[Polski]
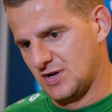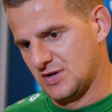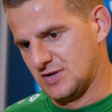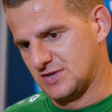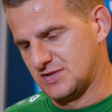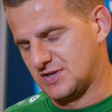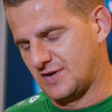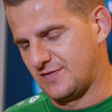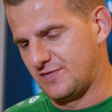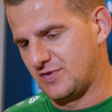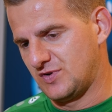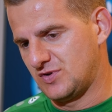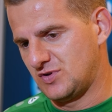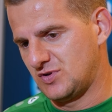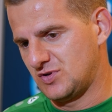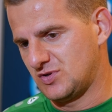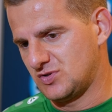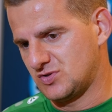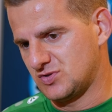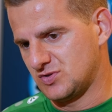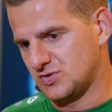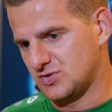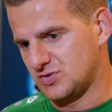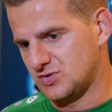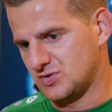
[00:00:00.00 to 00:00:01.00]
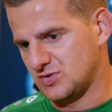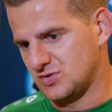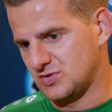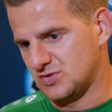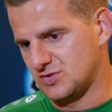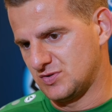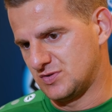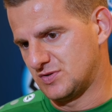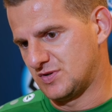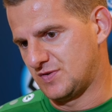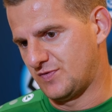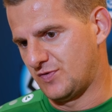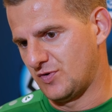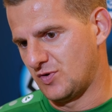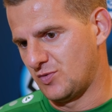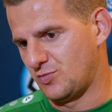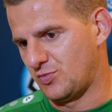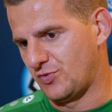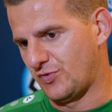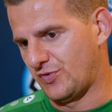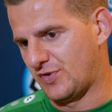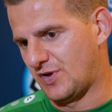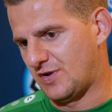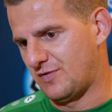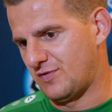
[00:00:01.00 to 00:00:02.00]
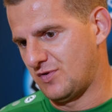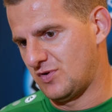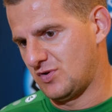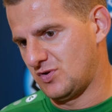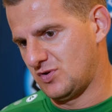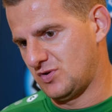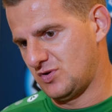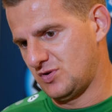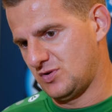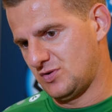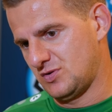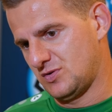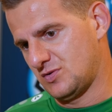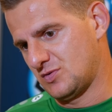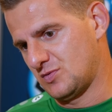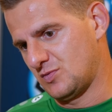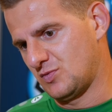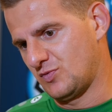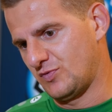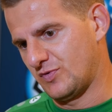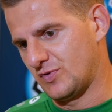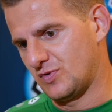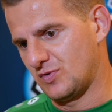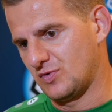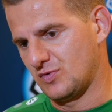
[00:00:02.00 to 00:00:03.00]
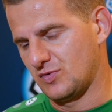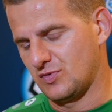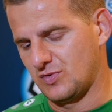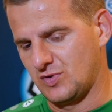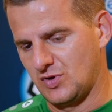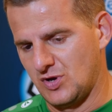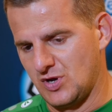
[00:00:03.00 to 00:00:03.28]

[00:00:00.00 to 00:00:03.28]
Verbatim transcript: za wynik, czy, czy za swoją postawę i no mówię, no